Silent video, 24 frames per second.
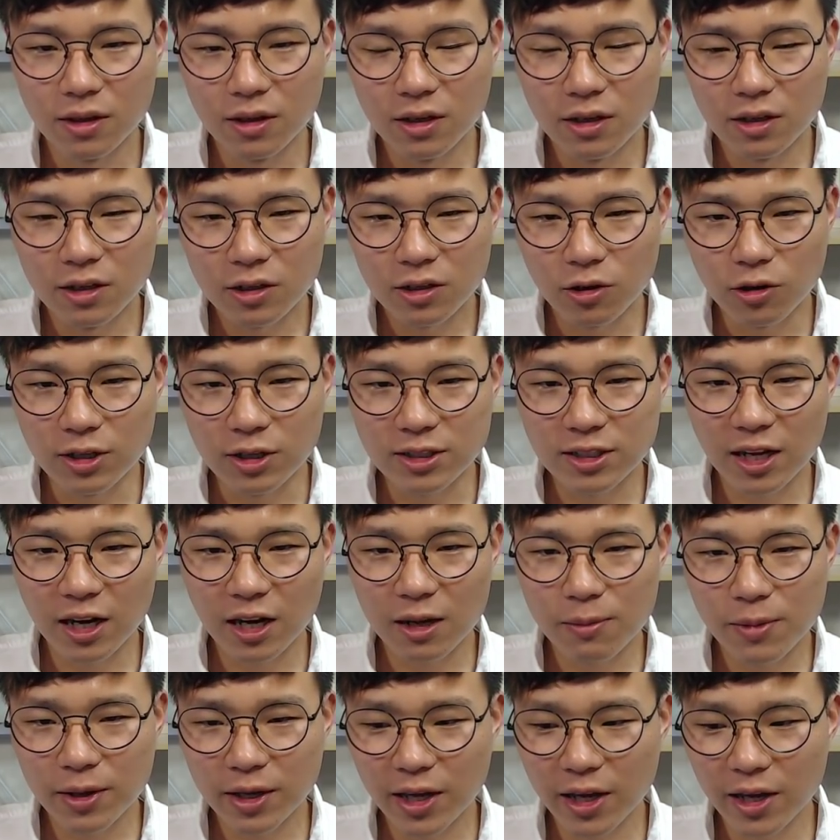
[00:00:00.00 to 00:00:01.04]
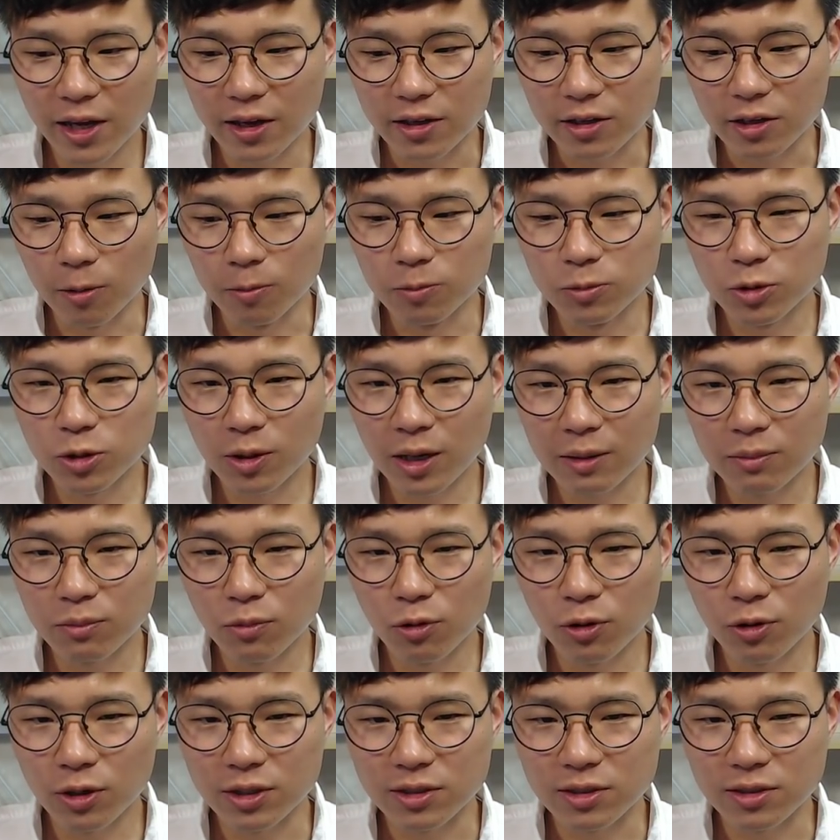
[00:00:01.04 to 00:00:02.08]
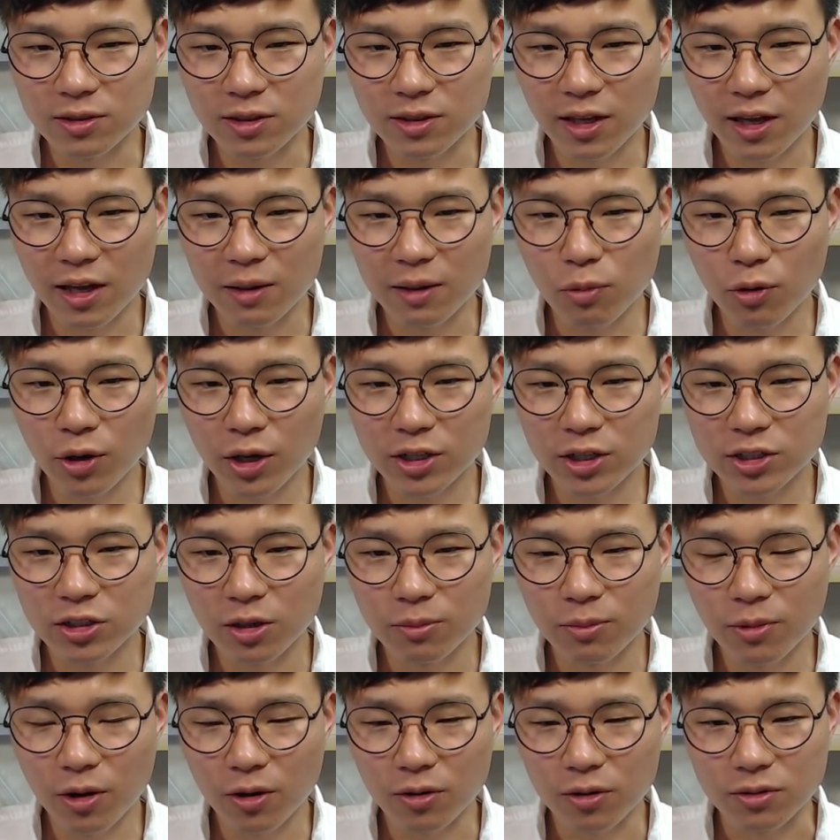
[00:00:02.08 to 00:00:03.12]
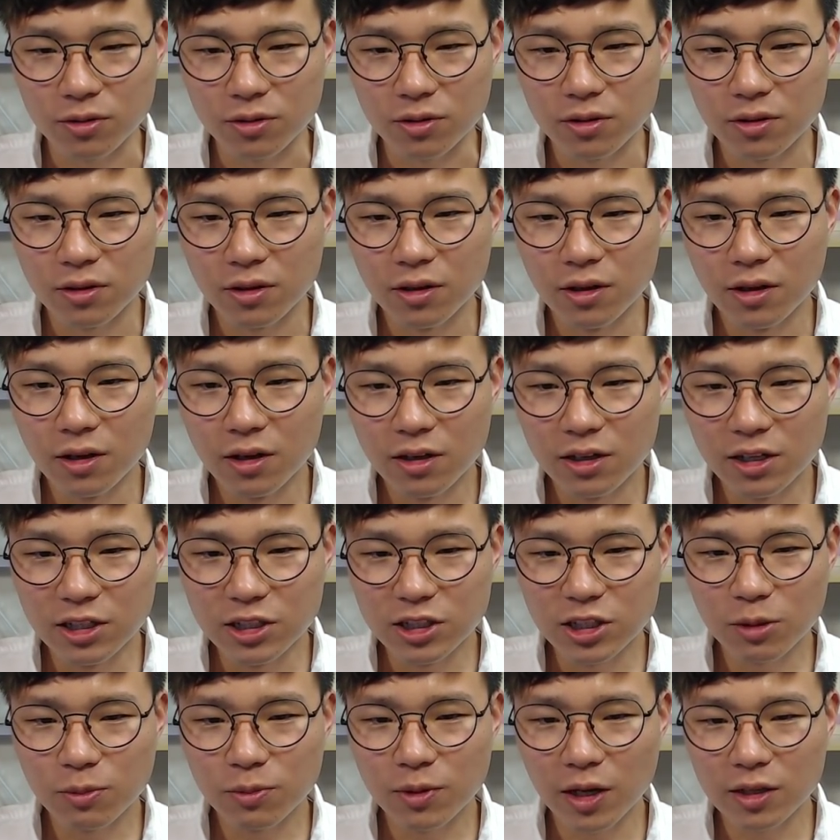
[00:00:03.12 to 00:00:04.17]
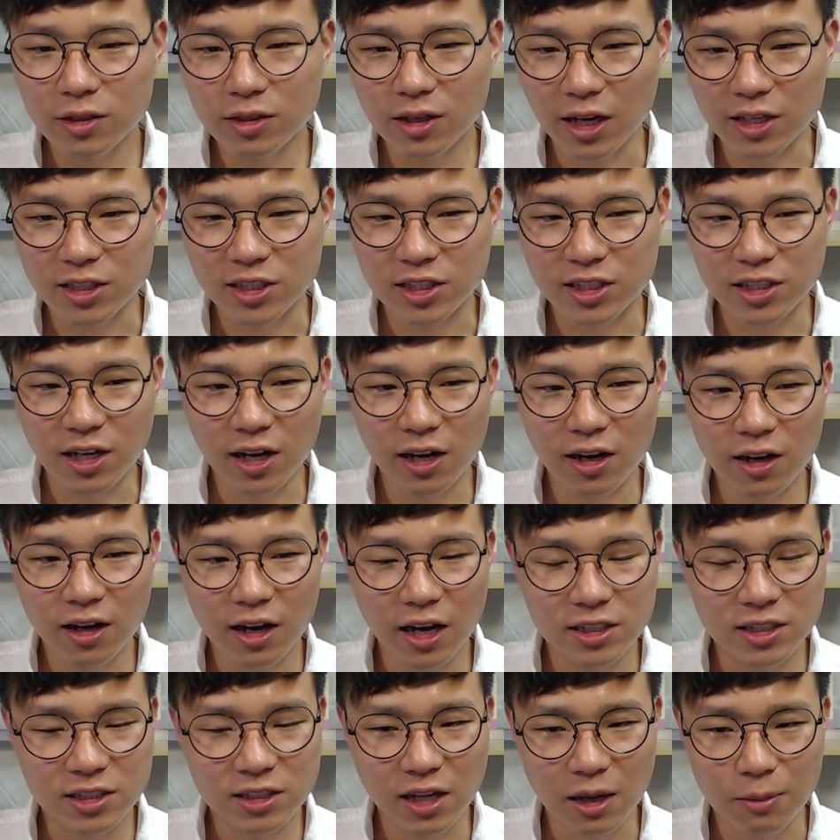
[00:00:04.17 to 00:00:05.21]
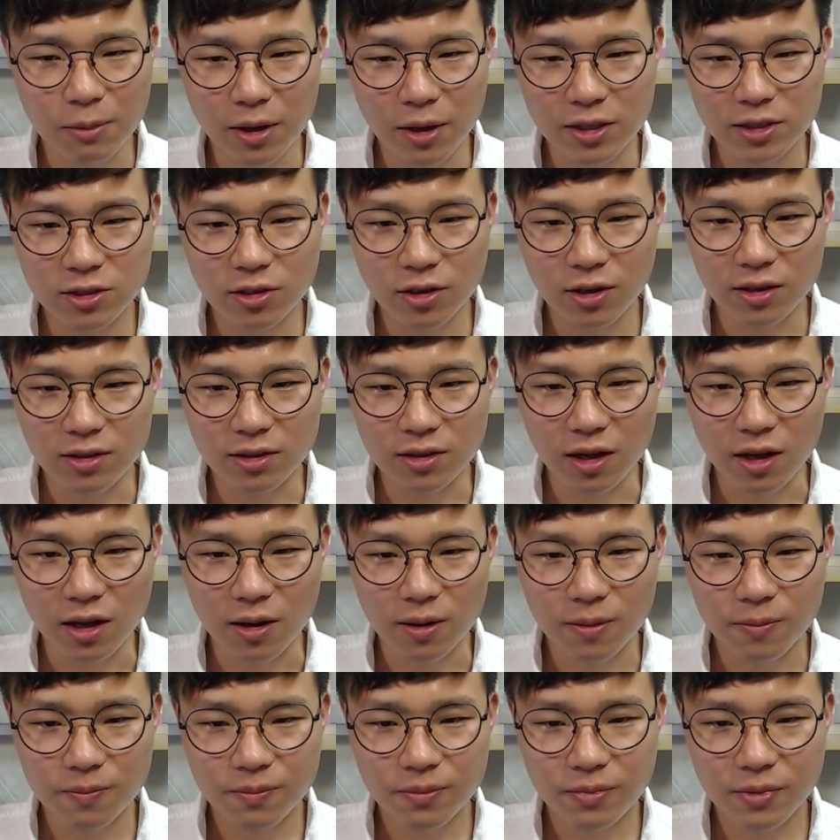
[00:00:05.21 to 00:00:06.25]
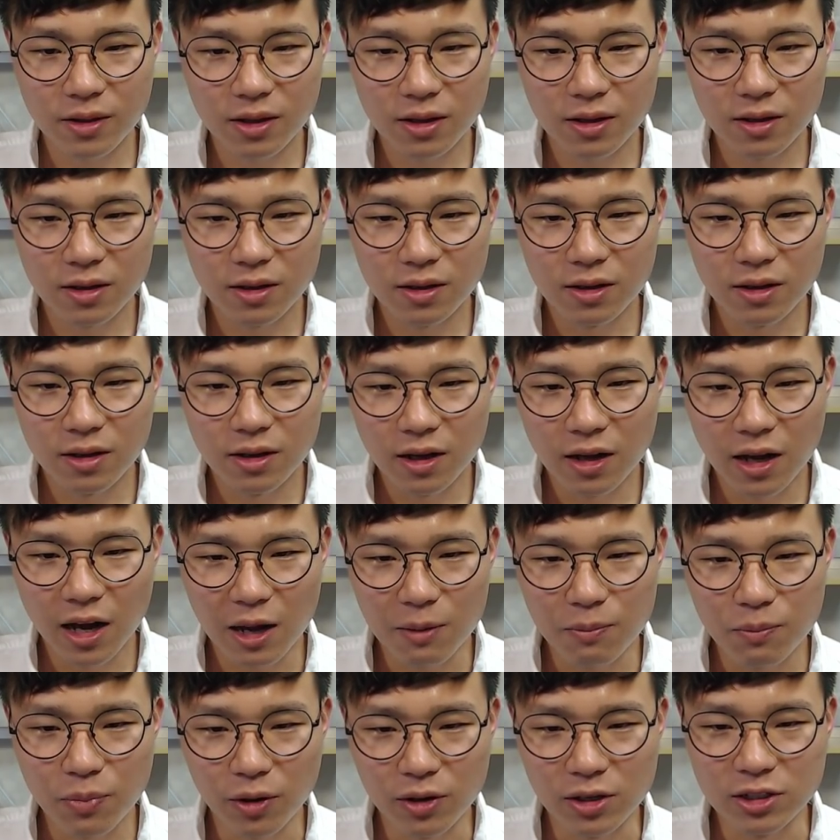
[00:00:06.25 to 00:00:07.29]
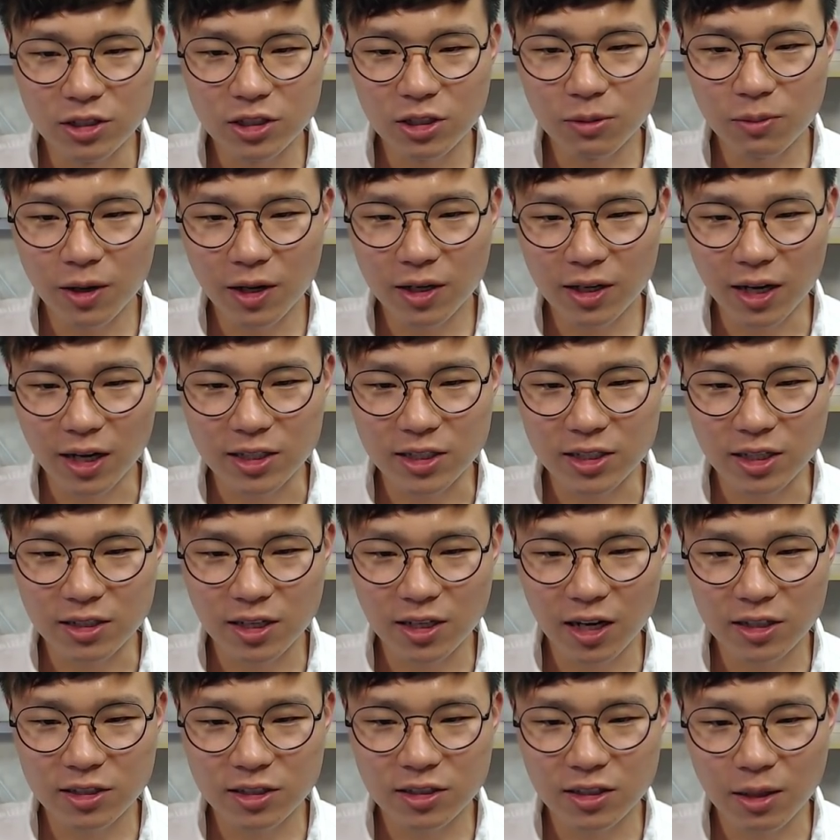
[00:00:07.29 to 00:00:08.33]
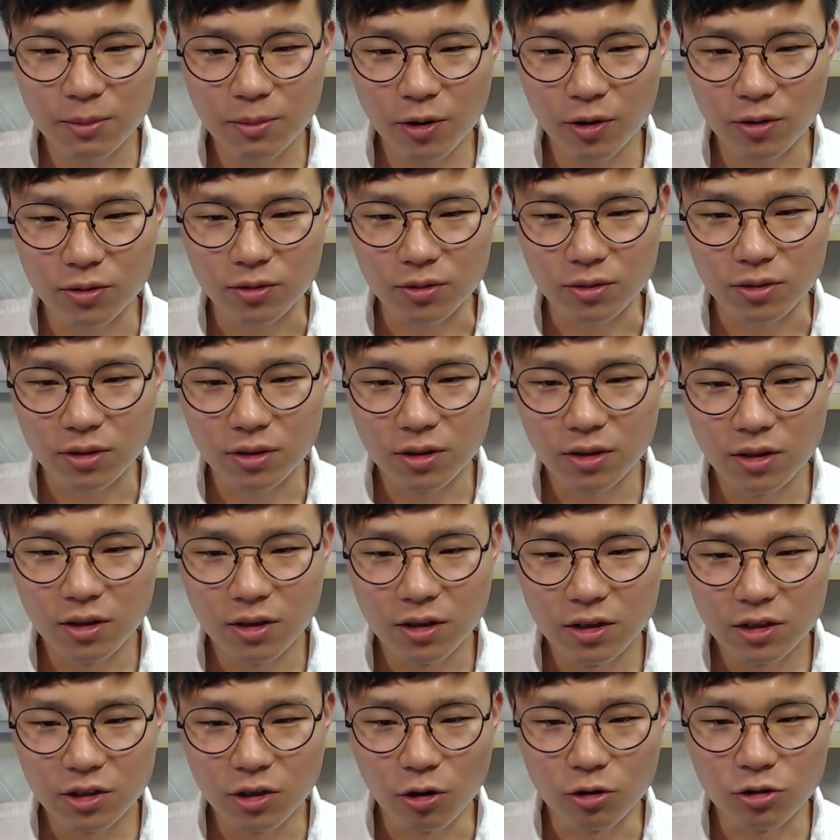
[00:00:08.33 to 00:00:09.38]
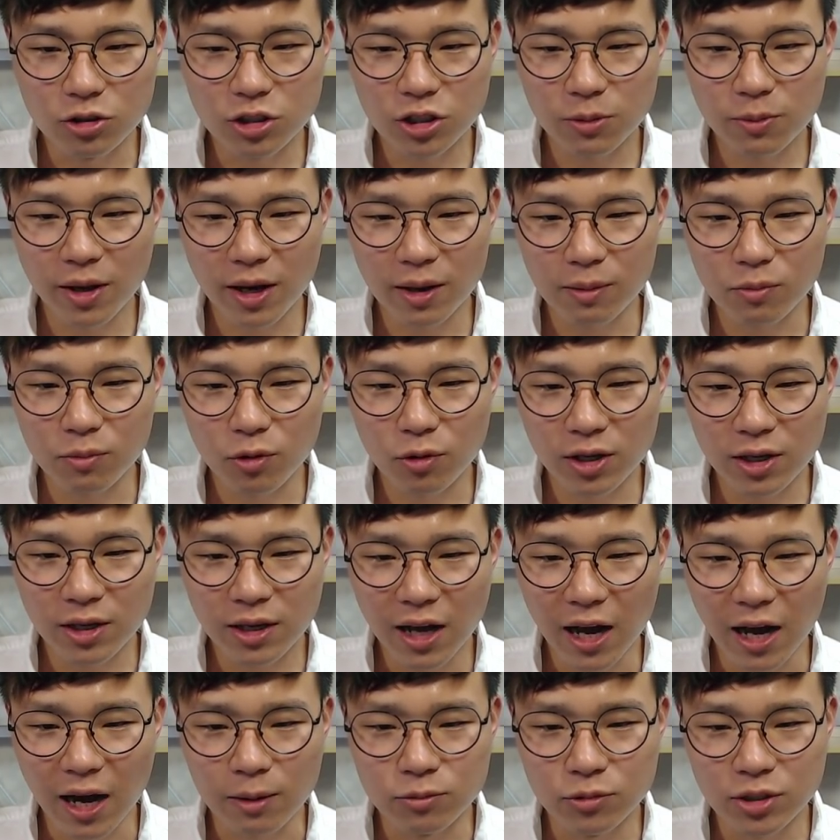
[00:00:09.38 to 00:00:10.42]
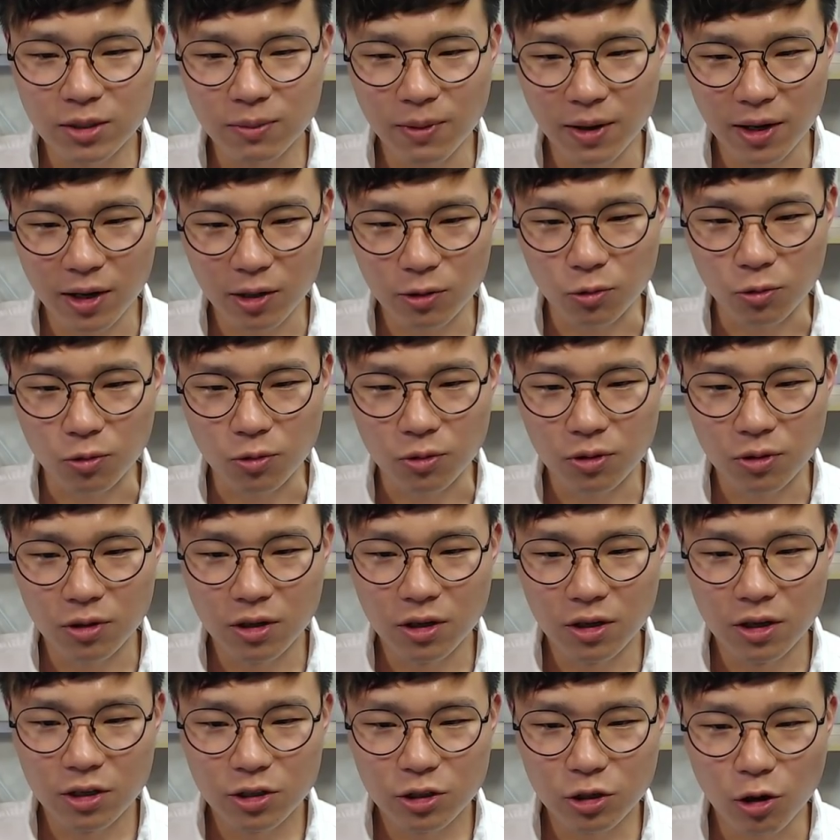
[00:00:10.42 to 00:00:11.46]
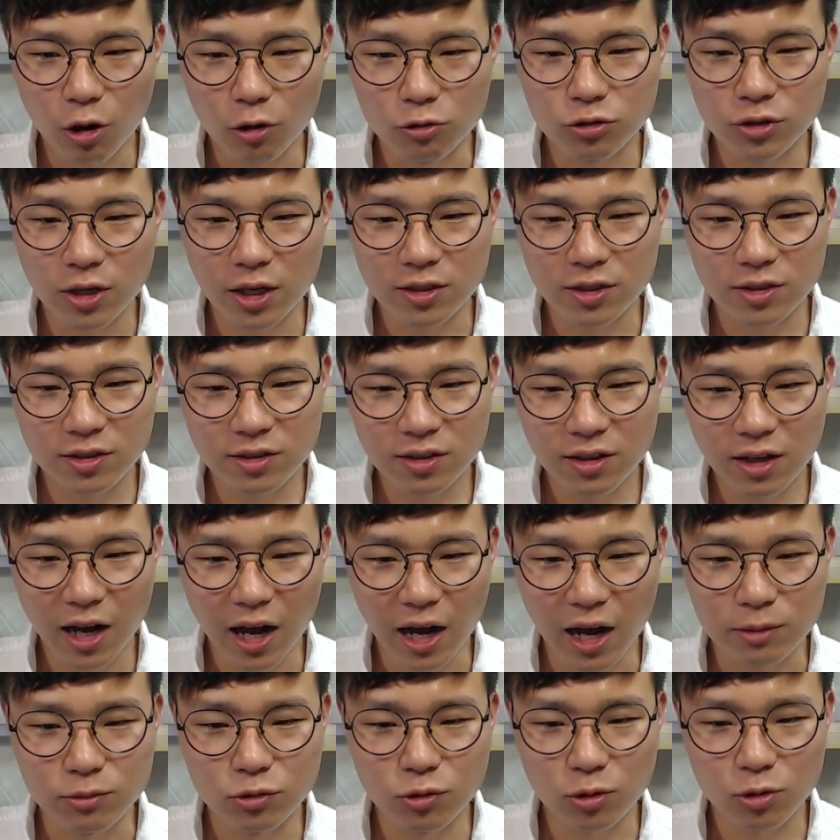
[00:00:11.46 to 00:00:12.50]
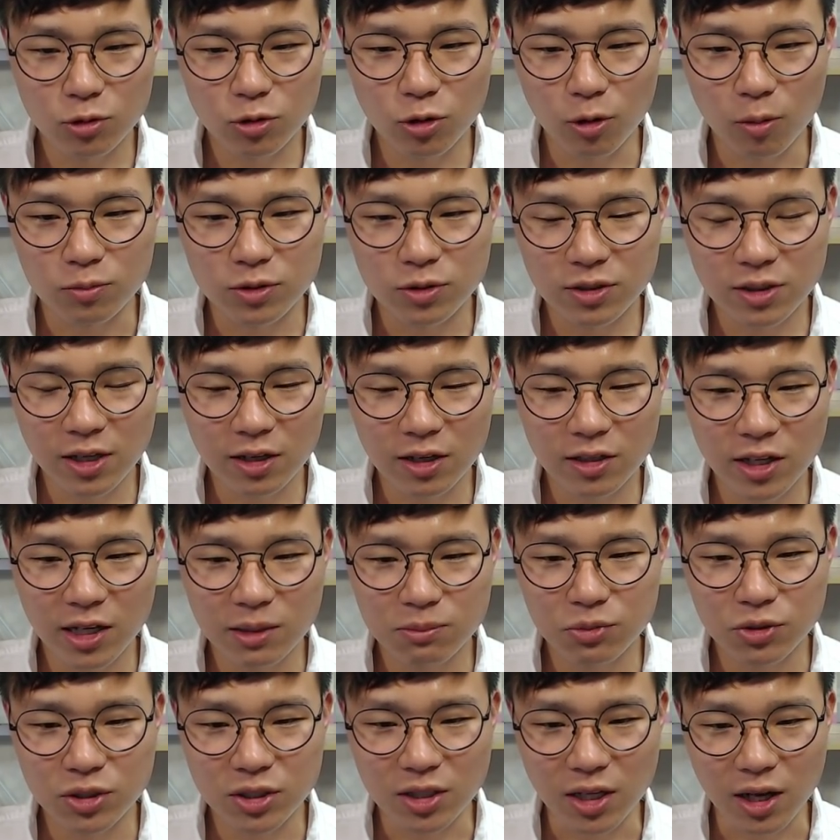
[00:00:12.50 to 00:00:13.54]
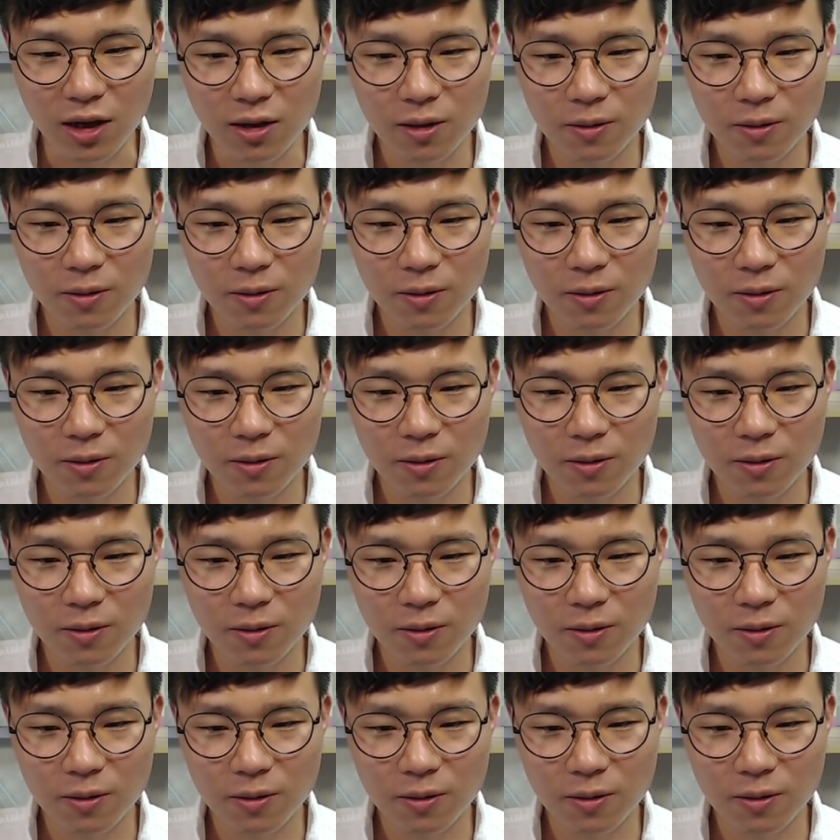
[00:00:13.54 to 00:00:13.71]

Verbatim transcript: 그런데 사람에게 염증 항목이 있을 때 행복해지려면 1점이라는 가치가 아직 남아있어야 한다. 한편 1점이라는 가치가 사라진다면 0점의 항목이 아무리 많아도 결국에는 아무것도 없는 상태일 뿐이다.